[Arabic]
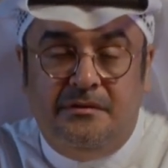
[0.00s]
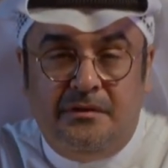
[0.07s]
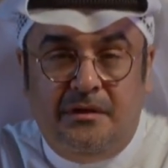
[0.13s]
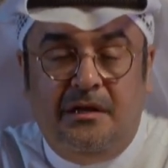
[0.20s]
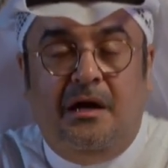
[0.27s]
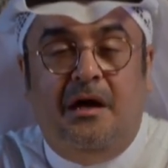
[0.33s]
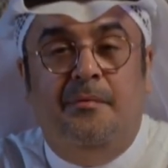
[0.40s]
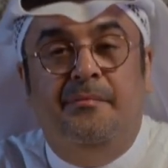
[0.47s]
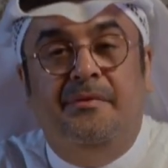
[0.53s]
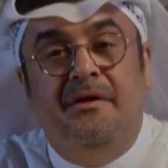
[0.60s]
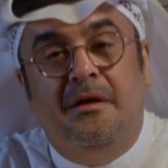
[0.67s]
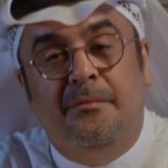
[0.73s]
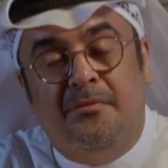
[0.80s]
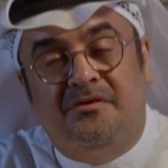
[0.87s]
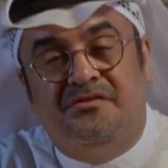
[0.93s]

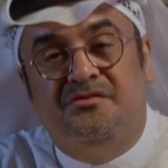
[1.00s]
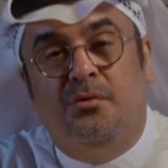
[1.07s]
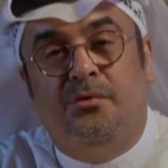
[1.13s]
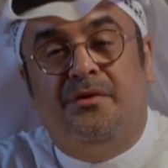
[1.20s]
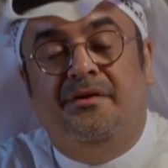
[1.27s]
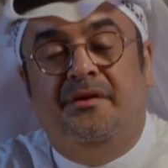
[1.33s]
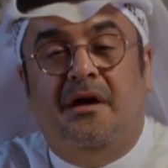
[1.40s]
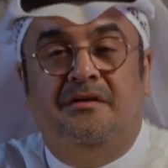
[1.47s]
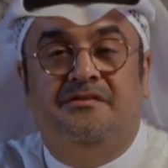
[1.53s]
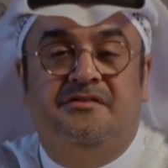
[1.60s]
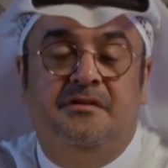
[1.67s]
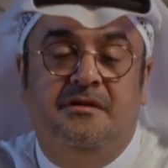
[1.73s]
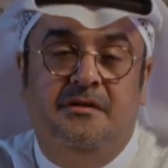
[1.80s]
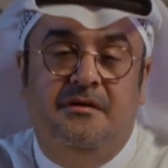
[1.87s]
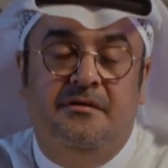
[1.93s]
العامية من صدور
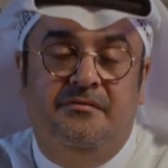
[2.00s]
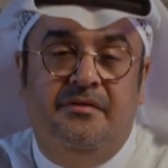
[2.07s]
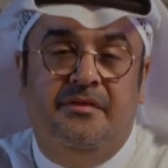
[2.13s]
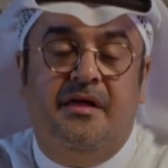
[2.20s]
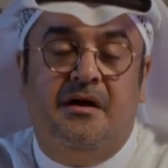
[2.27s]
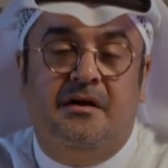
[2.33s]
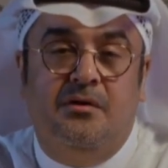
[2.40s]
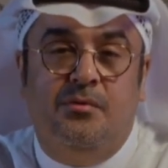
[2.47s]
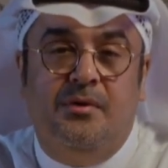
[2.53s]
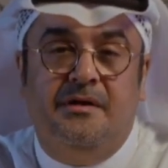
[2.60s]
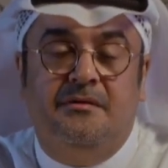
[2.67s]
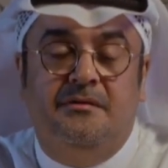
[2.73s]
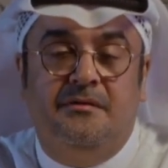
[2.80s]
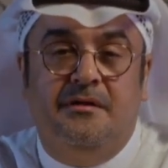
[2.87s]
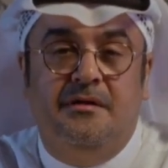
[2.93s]
الناس في ذاك
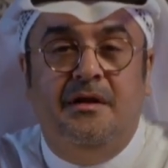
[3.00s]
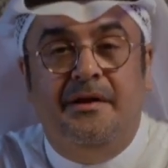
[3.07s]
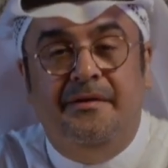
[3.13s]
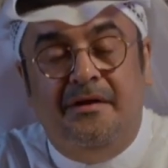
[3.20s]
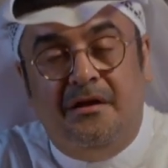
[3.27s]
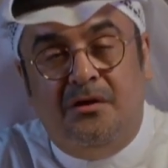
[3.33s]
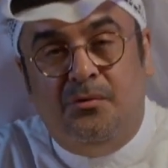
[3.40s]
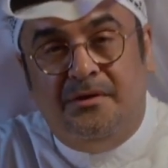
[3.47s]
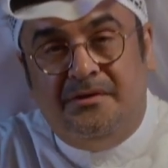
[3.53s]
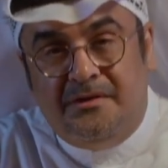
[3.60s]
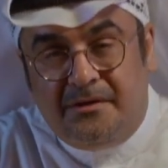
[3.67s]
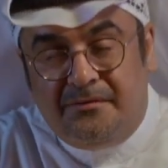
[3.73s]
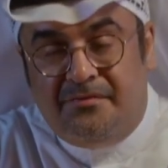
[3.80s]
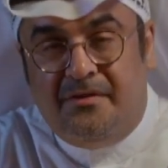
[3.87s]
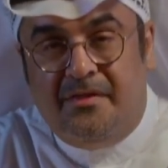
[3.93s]
الوقت لأن
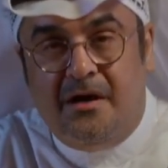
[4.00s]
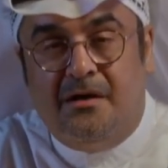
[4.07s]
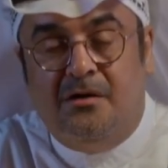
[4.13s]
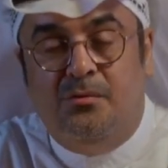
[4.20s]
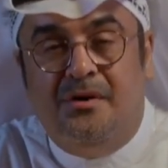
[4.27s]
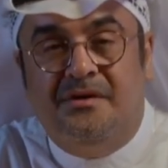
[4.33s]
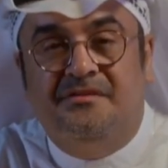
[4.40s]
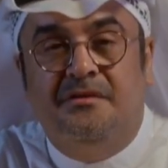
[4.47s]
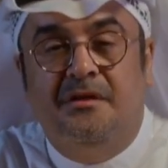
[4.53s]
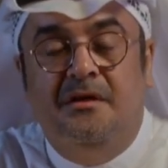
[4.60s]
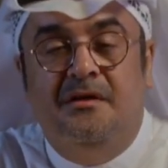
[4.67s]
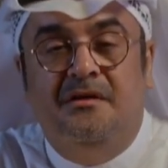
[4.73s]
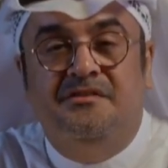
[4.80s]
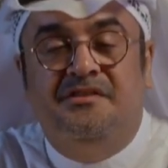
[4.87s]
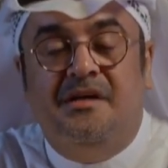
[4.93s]
الكويتيين في ذاك الوقت
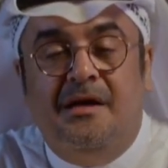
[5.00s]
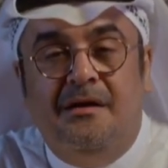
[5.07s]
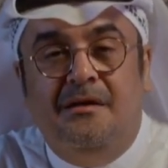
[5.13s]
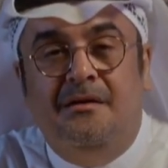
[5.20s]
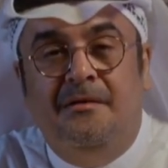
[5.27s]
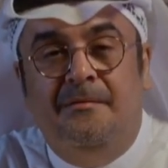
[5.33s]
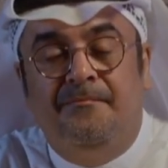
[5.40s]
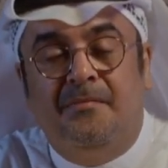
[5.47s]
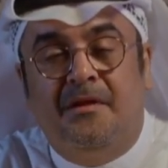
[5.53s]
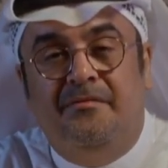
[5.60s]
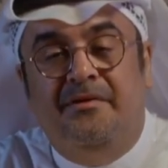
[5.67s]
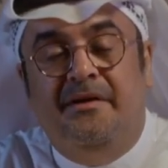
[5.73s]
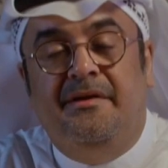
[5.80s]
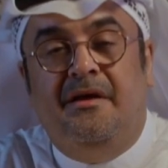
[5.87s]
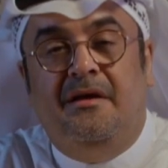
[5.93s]
سهل
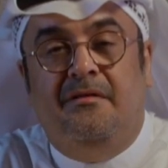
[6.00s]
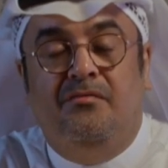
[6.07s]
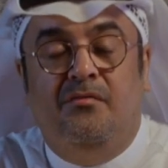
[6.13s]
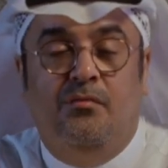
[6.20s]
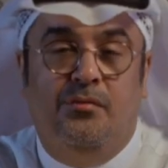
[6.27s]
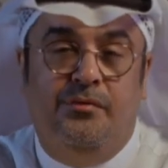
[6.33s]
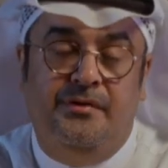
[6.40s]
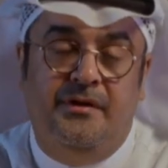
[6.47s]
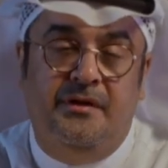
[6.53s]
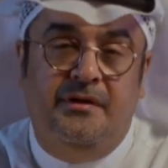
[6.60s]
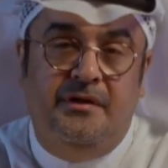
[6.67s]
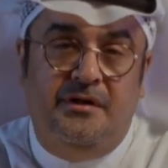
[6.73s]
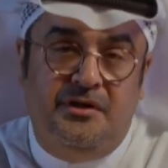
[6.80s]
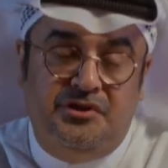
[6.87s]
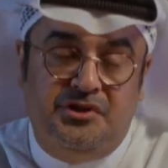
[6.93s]
في أن يحفظون
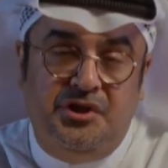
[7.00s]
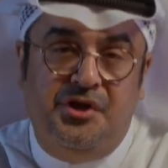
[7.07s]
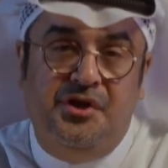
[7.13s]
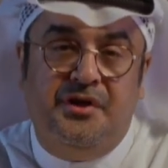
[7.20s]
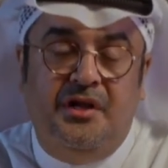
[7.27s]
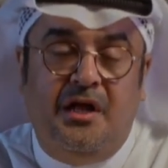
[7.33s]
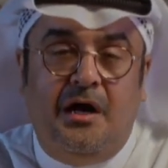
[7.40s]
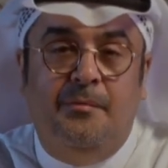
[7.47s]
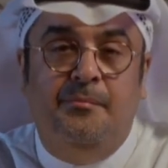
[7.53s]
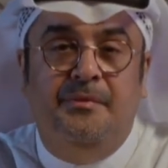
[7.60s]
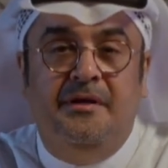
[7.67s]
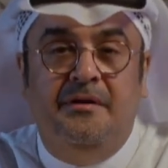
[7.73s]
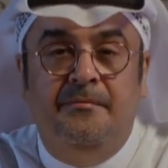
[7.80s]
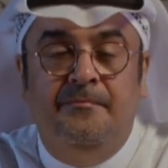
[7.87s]
الشعر العامي